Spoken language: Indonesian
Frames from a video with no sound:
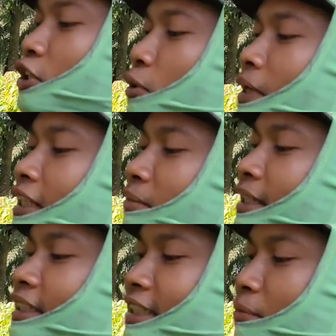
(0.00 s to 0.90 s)
ditiup nanti
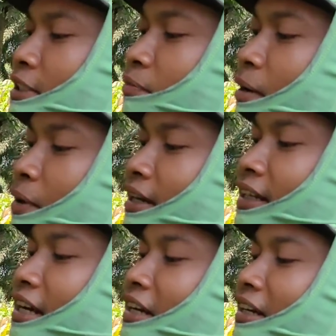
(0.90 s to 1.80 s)
mati dia menyebabkan
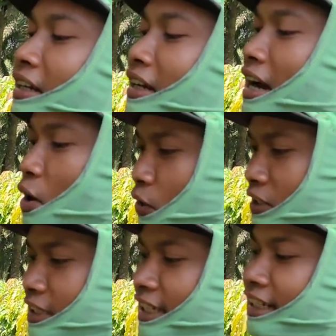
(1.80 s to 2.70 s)
oksigennya
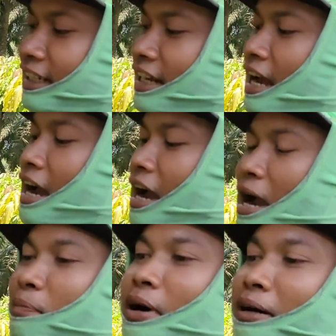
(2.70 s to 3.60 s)
oksigen, oksigen tangkem ya
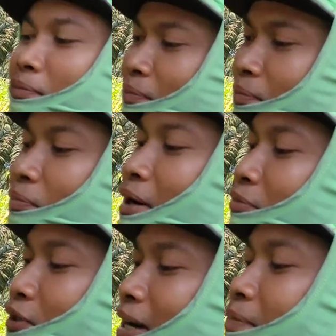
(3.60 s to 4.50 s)
abab yeah.
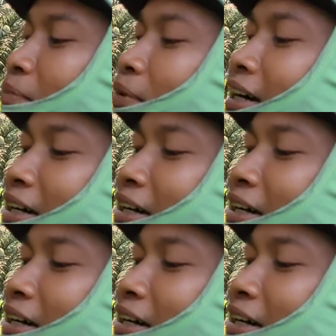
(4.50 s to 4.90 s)
mampu abab